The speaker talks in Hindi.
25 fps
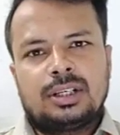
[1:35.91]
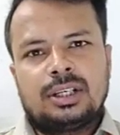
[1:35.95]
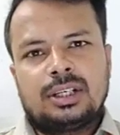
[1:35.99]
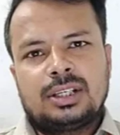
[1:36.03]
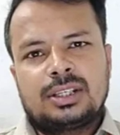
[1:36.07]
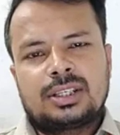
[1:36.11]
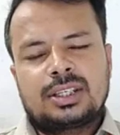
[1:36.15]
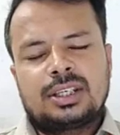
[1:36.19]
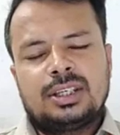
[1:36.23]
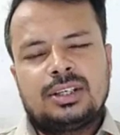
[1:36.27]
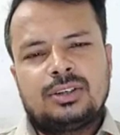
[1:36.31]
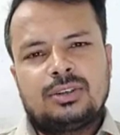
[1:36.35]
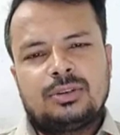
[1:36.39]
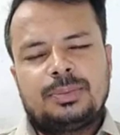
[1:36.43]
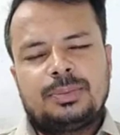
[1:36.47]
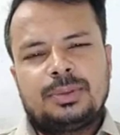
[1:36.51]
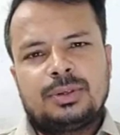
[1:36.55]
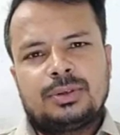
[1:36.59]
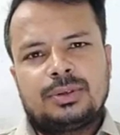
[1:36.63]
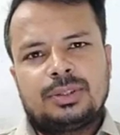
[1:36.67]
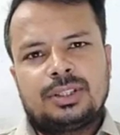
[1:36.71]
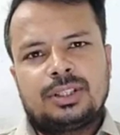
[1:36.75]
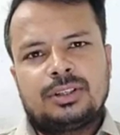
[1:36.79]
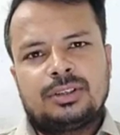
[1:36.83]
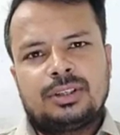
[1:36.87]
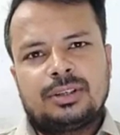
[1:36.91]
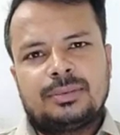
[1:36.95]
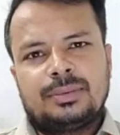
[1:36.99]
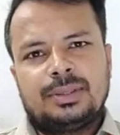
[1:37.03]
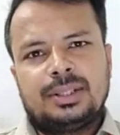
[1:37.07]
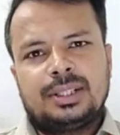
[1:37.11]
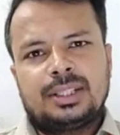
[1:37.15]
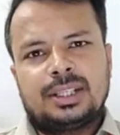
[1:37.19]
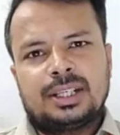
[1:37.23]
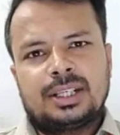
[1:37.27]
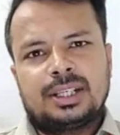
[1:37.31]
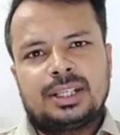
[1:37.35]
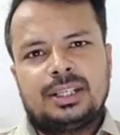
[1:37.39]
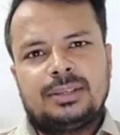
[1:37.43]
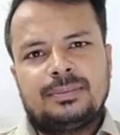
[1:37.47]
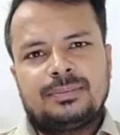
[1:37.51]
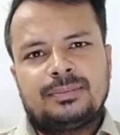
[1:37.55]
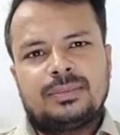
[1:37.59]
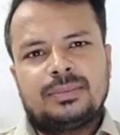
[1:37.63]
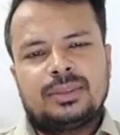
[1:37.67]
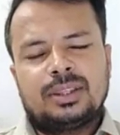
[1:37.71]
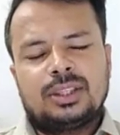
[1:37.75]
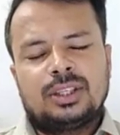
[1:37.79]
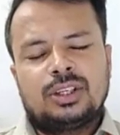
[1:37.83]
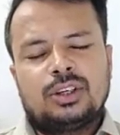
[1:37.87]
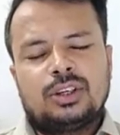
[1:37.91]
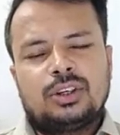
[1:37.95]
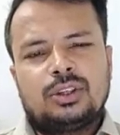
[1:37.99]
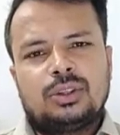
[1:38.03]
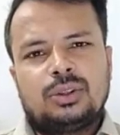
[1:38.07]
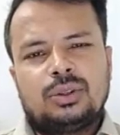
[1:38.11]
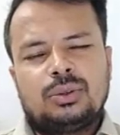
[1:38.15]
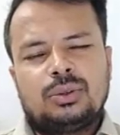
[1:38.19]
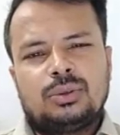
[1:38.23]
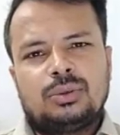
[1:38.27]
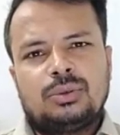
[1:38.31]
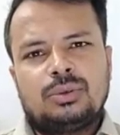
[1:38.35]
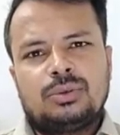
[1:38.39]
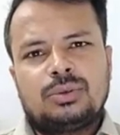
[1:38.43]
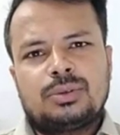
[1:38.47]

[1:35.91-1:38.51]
इसकी उपयोगिता और नवीनता की तो